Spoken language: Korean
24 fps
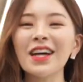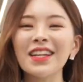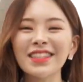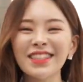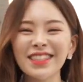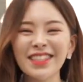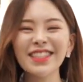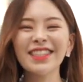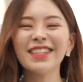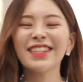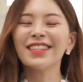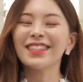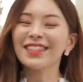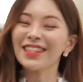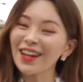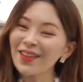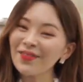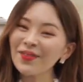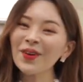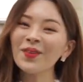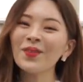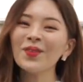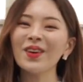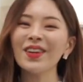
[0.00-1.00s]
같이
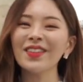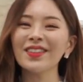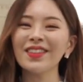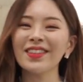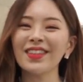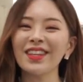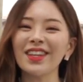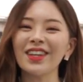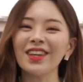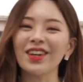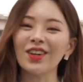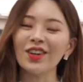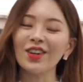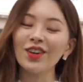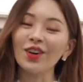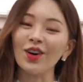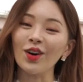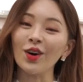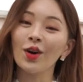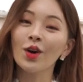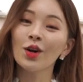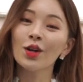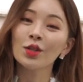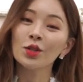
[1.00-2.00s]
살펴보았는데요.